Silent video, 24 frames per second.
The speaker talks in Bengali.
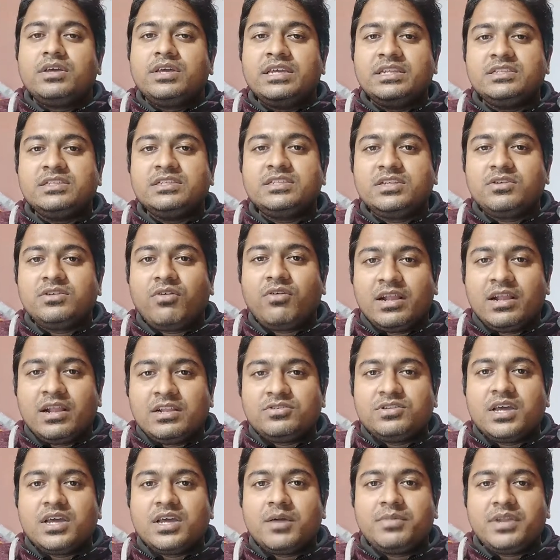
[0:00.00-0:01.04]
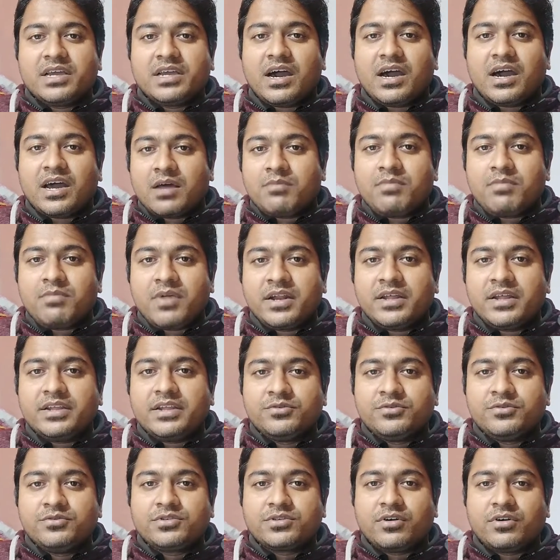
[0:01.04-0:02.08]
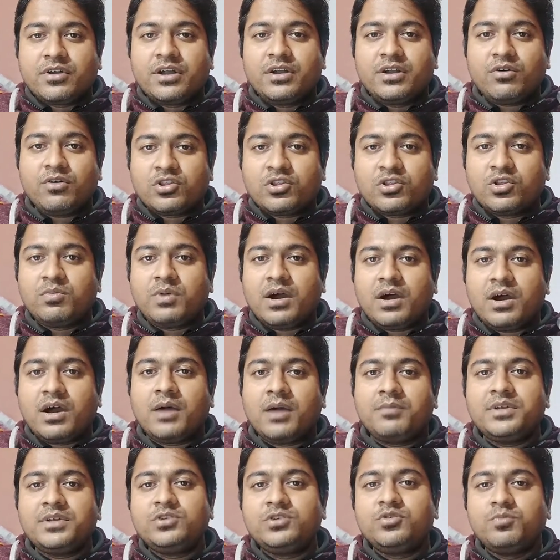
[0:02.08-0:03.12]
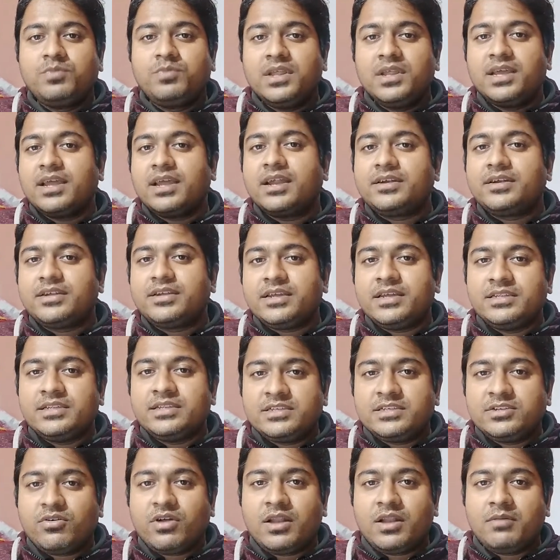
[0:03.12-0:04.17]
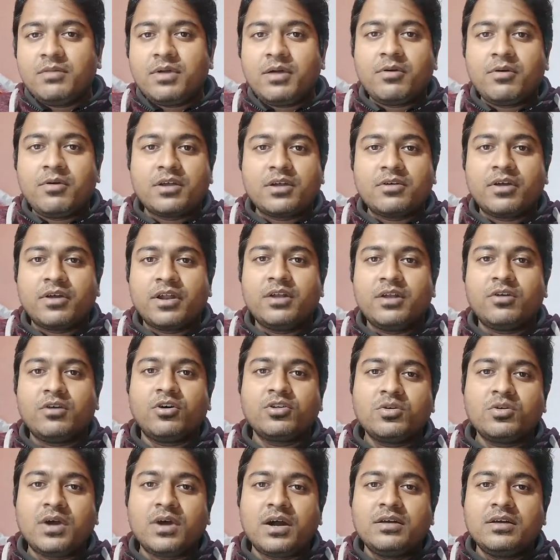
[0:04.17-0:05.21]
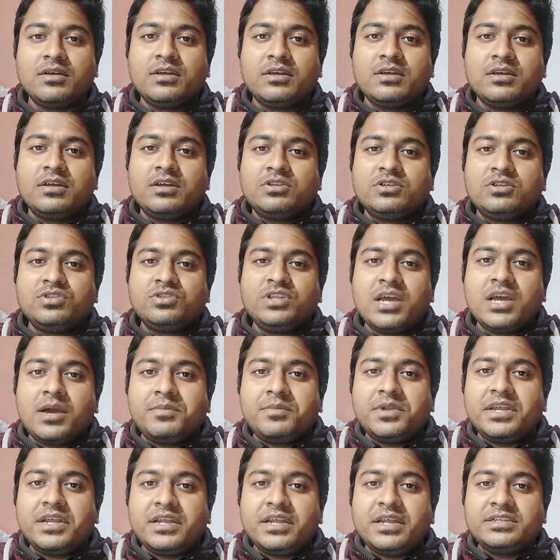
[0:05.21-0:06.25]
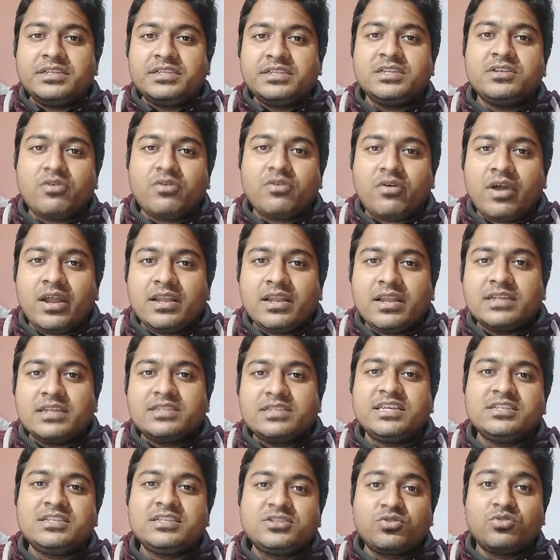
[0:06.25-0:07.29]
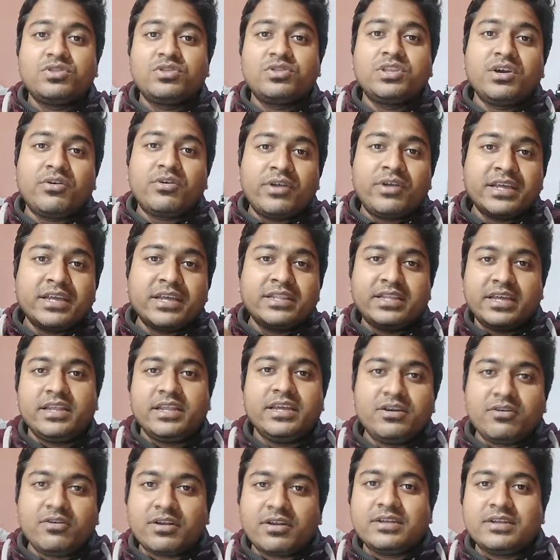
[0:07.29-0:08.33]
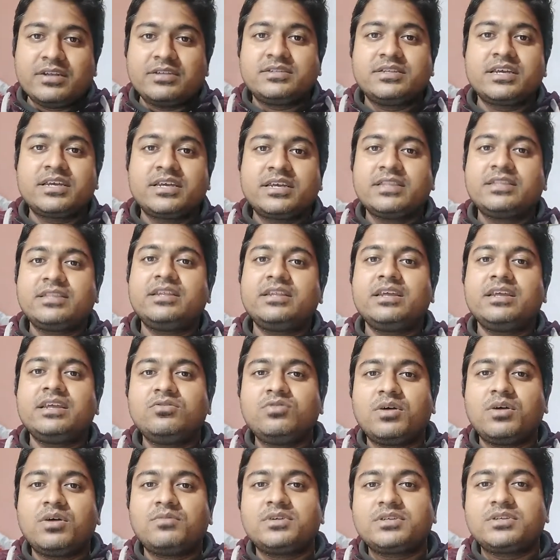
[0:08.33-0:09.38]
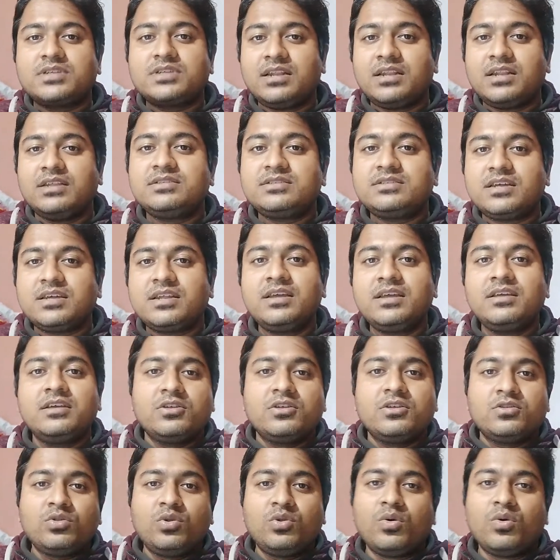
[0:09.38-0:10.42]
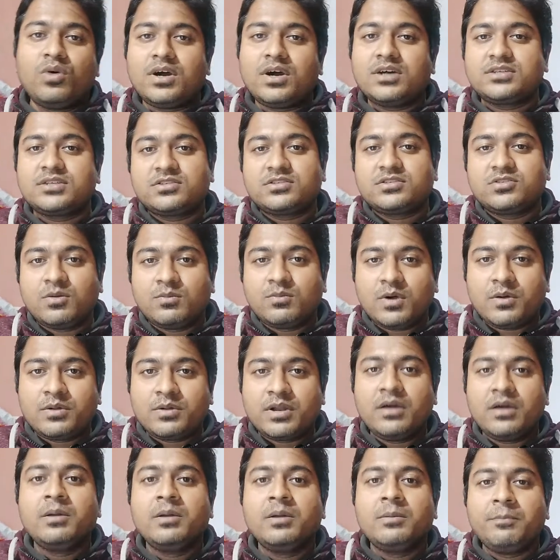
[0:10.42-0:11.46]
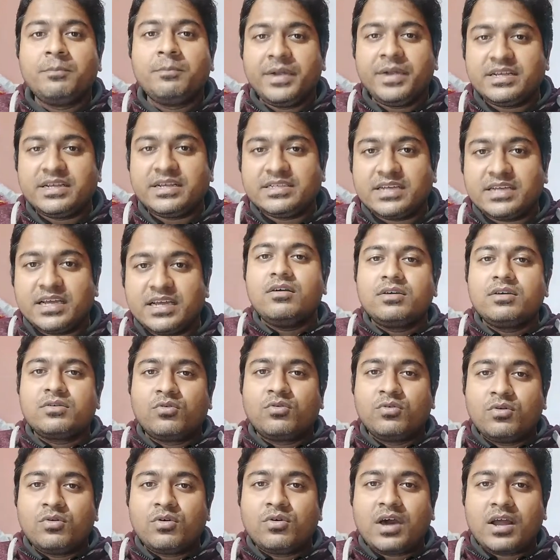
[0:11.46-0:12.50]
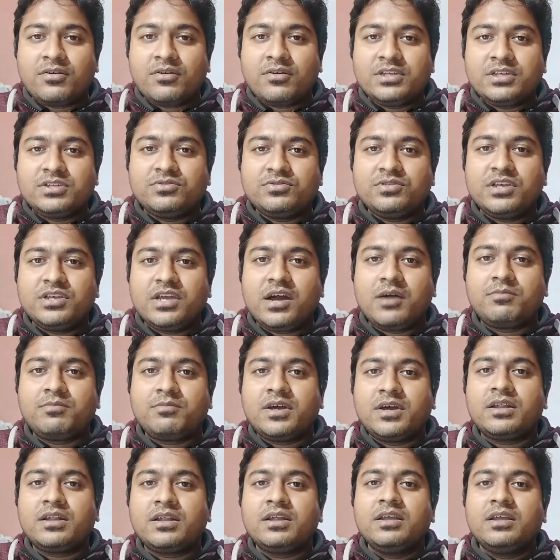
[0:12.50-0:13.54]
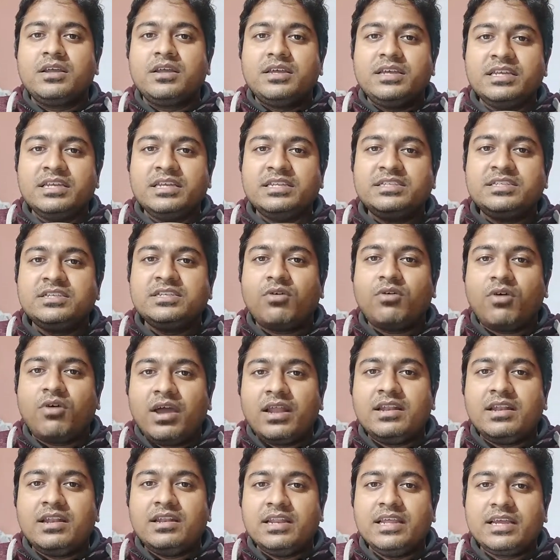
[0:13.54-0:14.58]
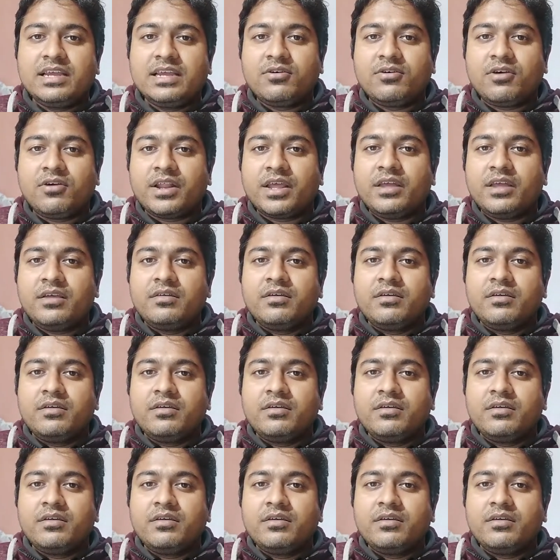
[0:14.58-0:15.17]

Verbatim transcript: ইঞ্জিন অয়েল যদি আপনি খারাপ মানের ইউজ করেন অথবা আপনি ডুপ্লিকেট ইঞ্জিন অয়েল ব্যবহার করেন অথবা যদি আপনি ইঞ্জিন অয়েলকে চেঞ্জ করতে অনেক দেরি করেন সেক্ষেত্রে কিন্তু আপনার সাইলেন্সারে ধোঁয়া আসার সম্ভাবনা বেড়ে যায় কোনো কারণে যদি আপনার ইঞ্জিন অয়েল লিক করে